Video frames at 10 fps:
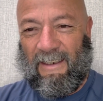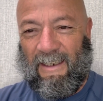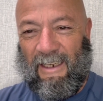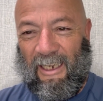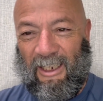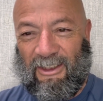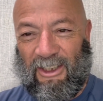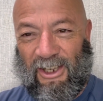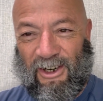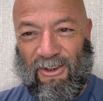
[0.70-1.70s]
el
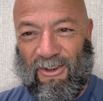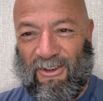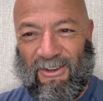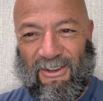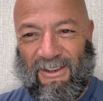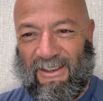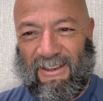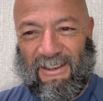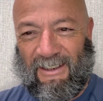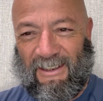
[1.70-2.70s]
Eterno,
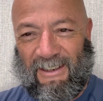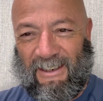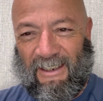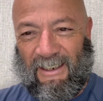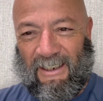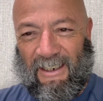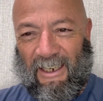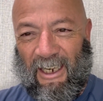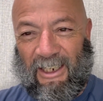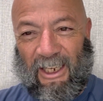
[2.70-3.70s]

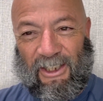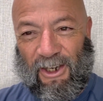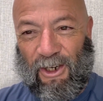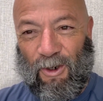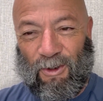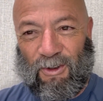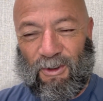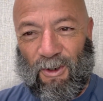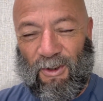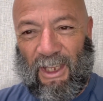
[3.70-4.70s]
el que creó
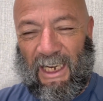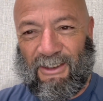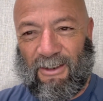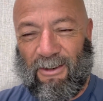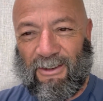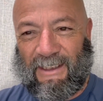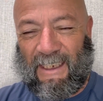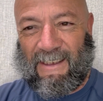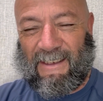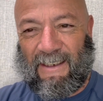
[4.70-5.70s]
todas las
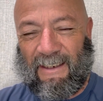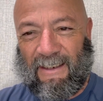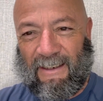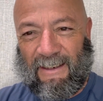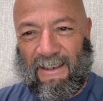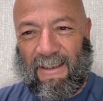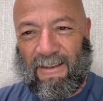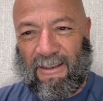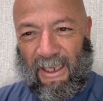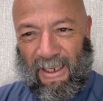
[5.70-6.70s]
cosas,
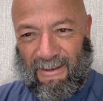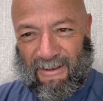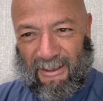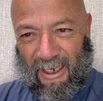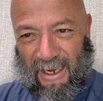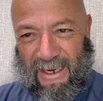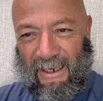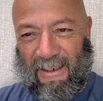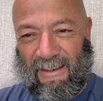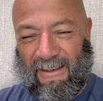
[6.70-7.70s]
te
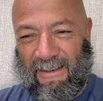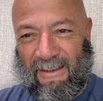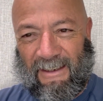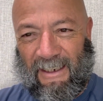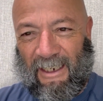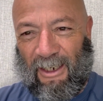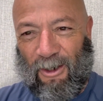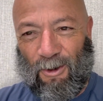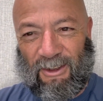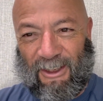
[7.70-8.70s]
enseña
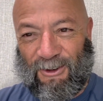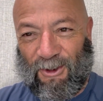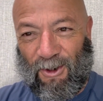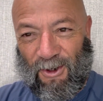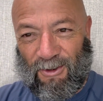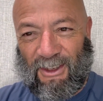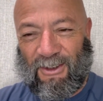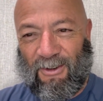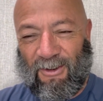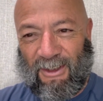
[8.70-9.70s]
los tesoros
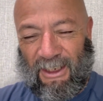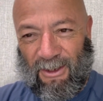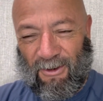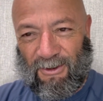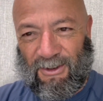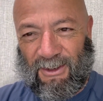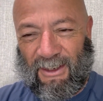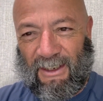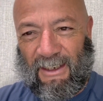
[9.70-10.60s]
escondidos